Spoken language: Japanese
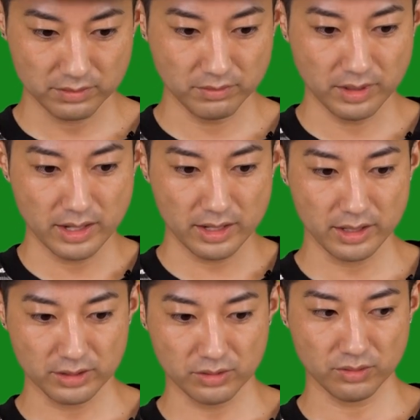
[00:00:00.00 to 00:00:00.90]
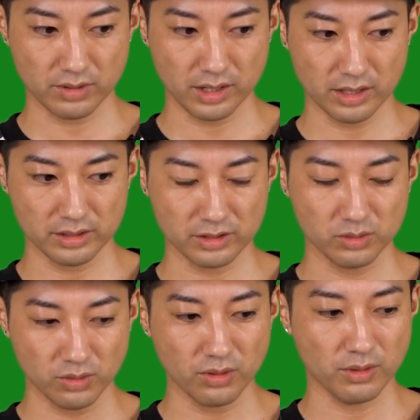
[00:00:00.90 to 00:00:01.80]
前とかだ
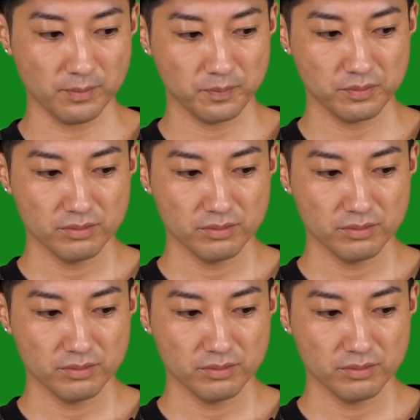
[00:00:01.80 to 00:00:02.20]
と